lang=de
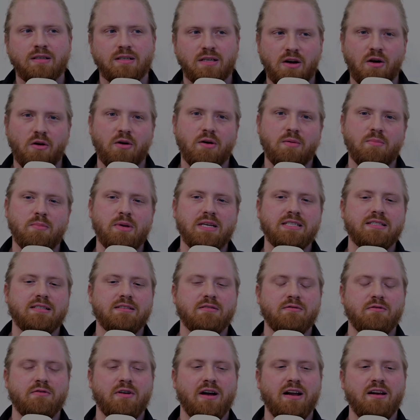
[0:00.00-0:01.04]
Genau, im
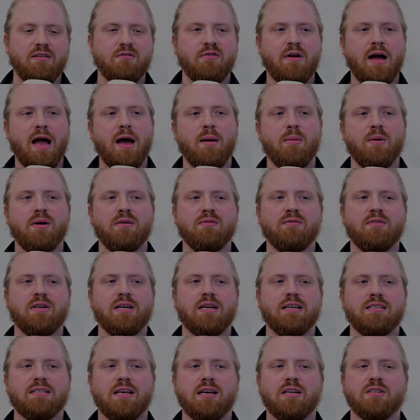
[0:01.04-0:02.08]
besten Fall verarbeiten wir
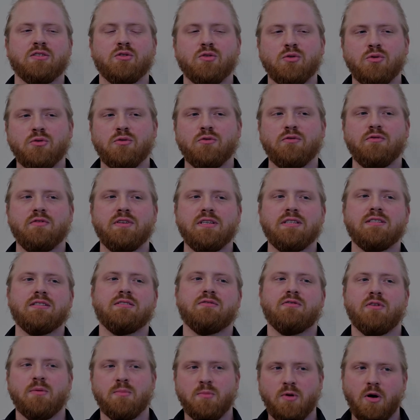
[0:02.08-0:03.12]
das Haar so, wie es
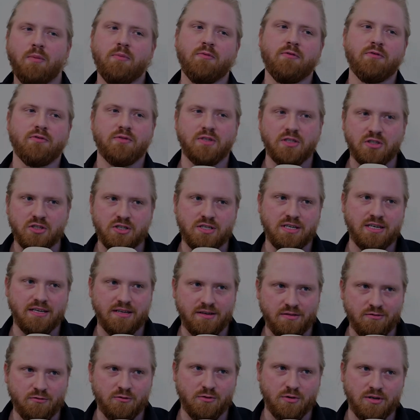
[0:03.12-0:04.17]
vom Kopf
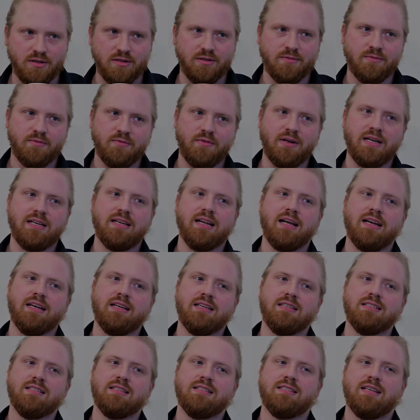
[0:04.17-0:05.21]
geschnitten wurde, weil dann
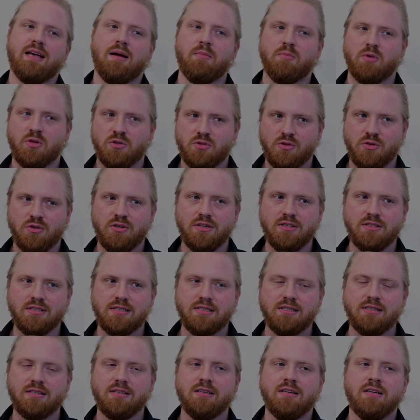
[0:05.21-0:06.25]
ist es am
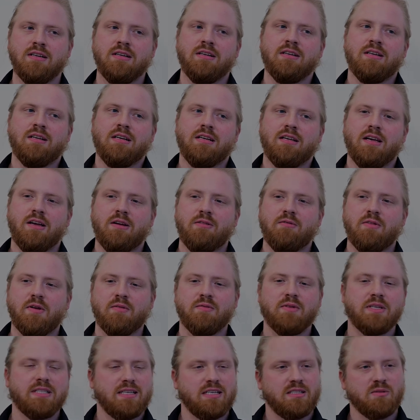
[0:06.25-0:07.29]
gesündesten. Äh, wenn
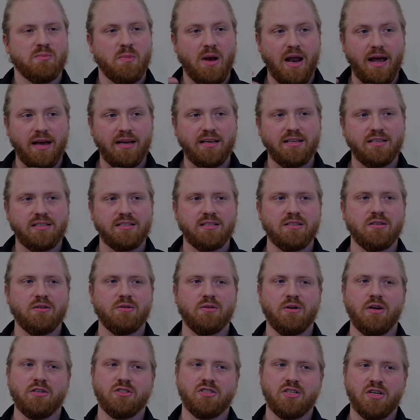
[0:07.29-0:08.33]
wir es jetzt bleichen
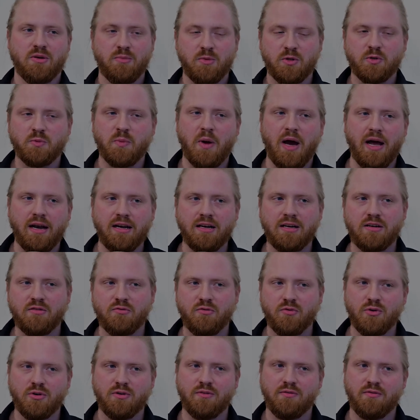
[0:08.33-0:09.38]
oder chemisch
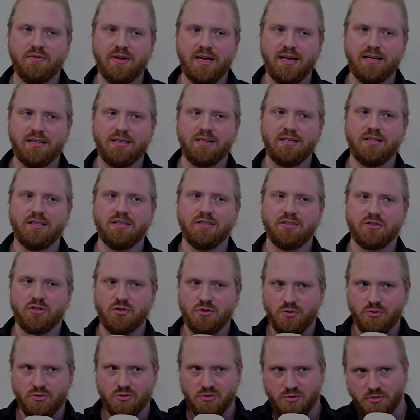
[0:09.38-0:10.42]
behandeln würden, wäre die
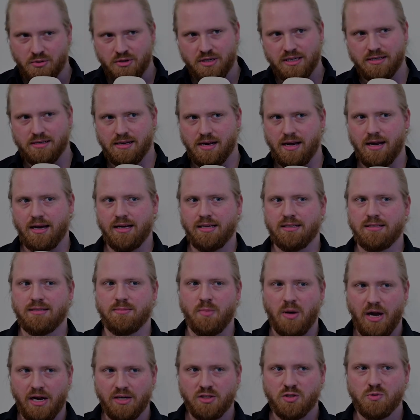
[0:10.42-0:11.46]
Struktur des Haares
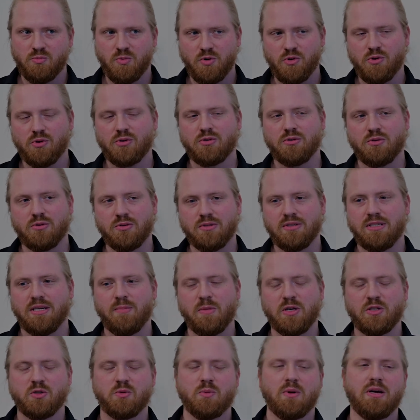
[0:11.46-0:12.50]
beansprucht und
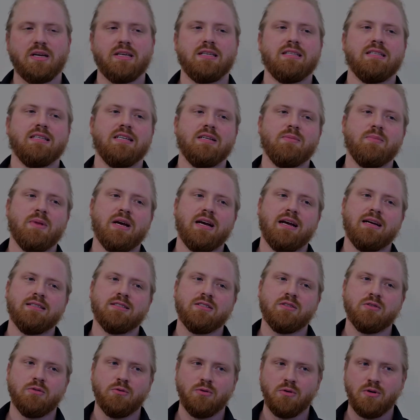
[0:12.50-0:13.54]
dementsprechend nicht mehr
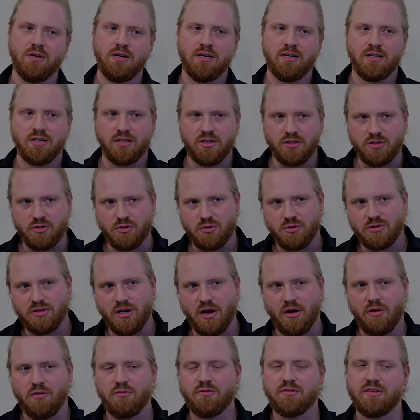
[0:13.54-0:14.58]
ganz so gesund
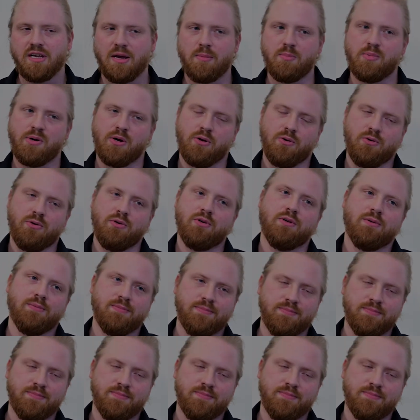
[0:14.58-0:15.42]
auf der Perücke.